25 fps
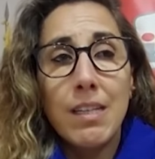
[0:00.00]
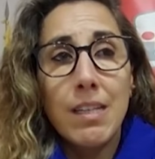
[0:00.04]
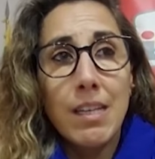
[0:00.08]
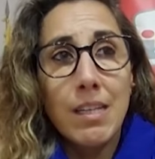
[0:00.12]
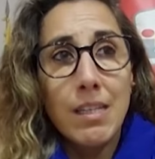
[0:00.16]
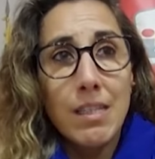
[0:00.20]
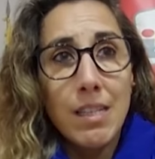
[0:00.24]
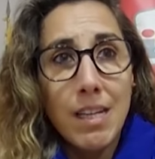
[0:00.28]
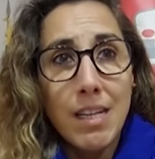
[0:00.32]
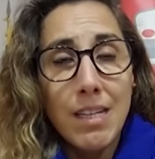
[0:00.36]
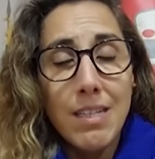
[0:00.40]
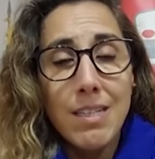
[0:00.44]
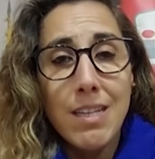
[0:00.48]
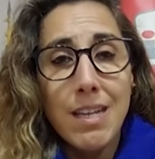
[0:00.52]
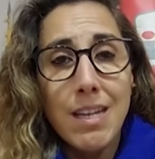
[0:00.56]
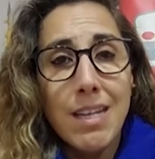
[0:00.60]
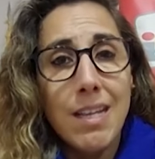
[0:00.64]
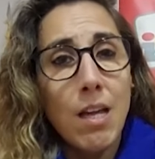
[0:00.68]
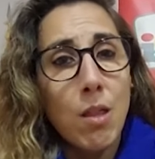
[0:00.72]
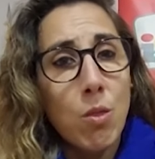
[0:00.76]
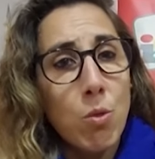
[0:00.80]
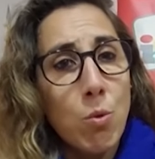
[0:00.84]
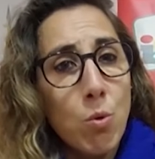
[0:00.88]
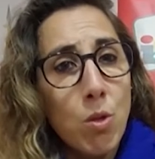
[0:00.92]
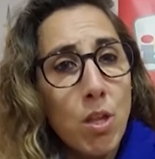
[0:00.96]
que tiene
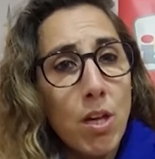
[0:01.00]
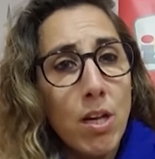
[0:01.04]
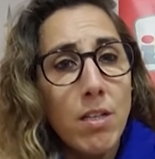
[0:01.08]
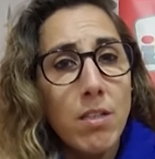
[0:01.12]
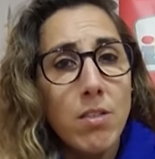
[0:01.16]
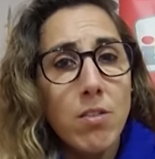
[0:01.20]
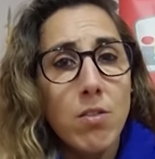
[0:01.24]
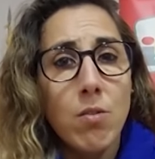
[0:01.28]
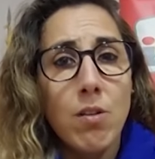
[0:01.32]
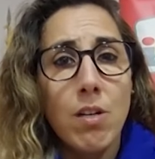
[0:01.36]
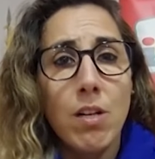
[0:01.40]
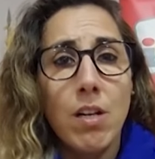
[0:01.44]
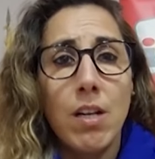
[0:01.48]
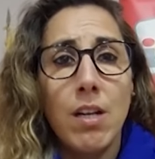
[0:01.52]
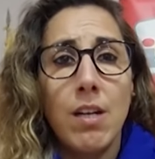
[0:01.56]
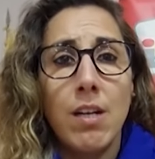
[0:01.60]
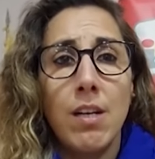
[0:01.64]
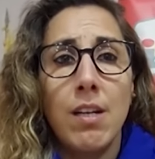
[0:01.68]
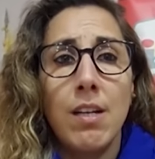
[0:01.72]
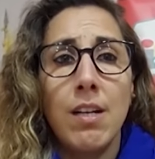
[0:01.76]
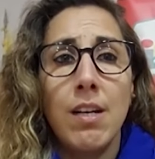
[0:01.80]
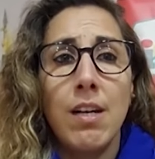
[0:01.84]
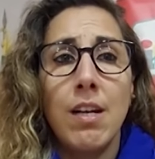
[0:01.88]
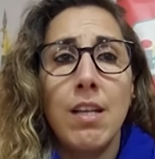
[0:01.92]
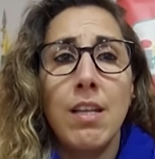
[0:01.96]
serias dudas sobre
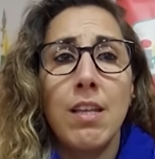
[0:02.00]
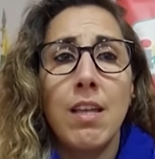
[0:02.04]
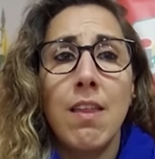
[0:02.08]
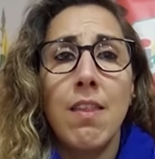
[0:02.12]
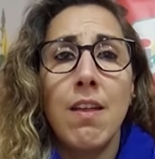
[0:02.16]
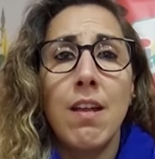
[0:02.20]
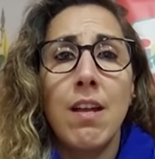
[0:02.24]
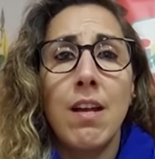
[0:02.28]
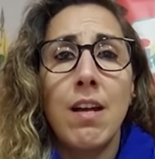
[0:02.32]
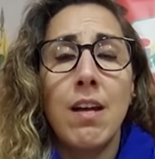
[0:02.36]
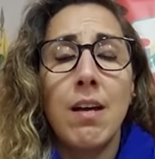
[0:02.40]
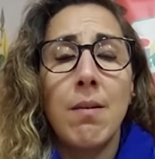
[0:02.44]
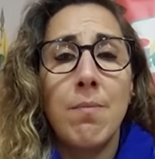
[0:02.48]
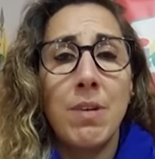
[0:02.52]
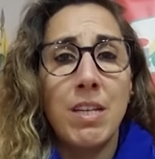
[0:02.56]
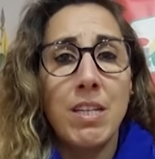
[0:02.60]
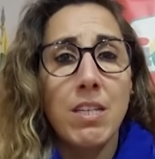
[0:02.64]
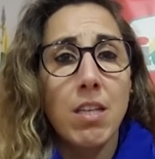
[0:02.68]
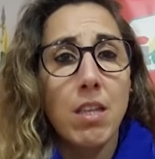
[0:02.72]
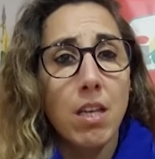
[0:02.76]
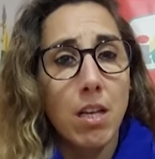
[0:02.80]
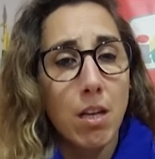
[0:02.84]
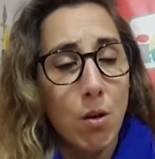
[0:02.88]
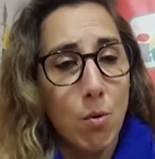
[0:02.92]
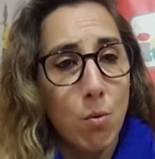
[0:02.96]
la legalidad de la
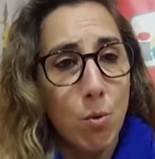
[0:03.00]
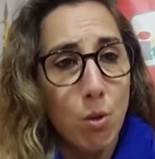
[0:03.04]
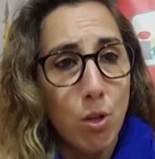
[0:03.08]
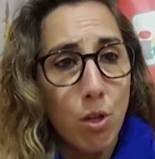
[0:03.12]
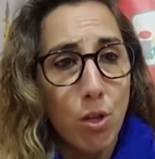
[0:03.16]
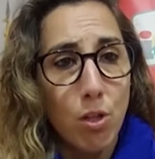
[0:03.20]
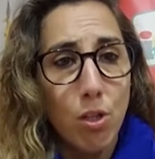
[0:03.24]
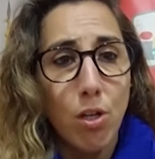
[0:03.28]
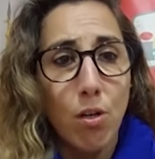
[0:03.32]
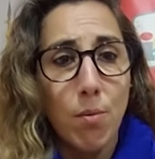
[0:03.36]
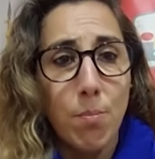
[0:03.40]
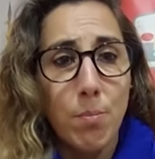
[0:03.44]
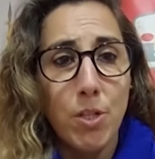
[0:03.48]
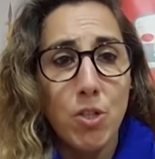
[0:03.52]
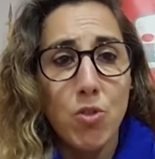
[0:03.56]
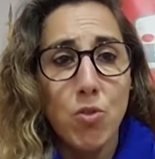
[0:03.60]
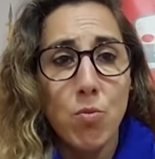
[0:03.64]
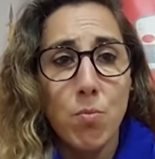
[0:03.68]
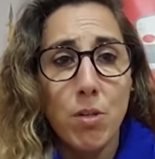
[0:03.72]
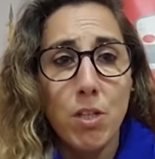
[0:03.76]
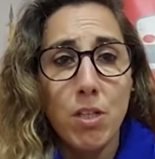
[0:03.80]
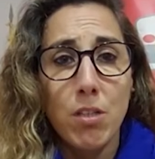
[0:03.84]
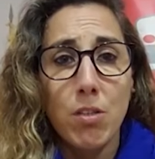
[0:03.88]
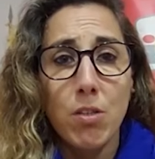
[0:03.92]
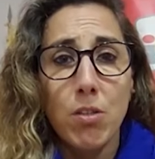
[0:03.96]
base de ejecución de los
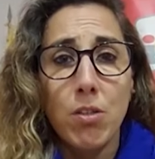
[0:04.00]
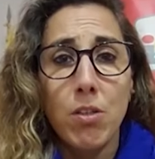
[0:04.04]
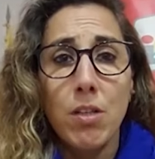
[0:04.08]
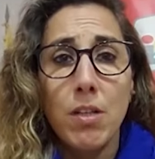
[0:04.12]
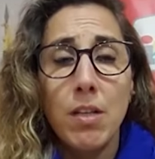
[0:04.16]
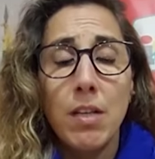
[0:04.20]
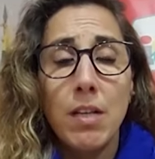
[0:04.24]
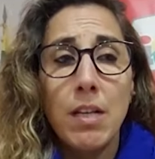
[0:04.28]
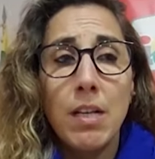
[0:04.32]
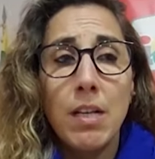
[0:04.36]
presupuestos